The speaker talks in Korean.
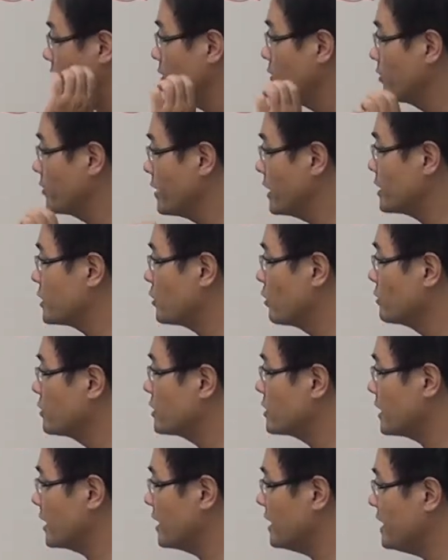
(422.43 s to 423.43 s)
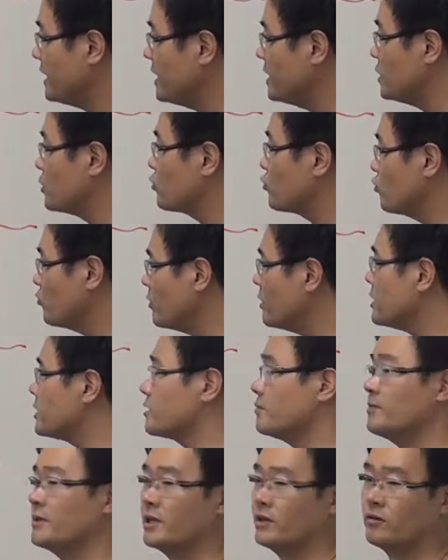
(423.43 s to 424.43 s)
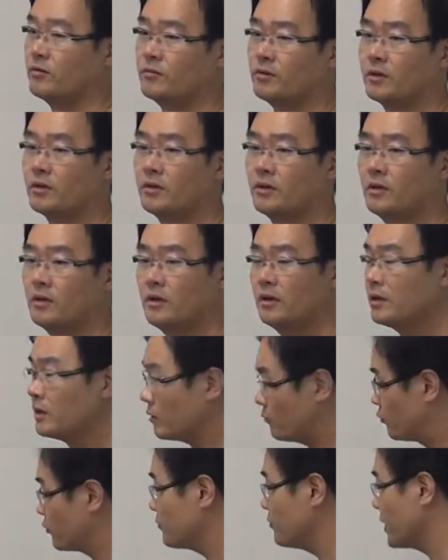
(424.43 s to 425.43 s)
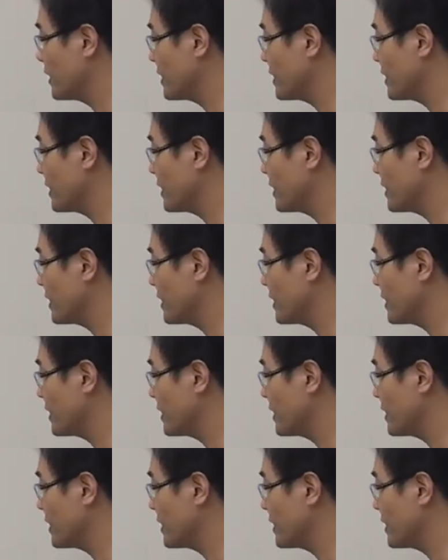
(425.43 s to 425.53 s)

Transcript: 여기에 전치사 인이 숨어 있습니다 여러분 이게 무슨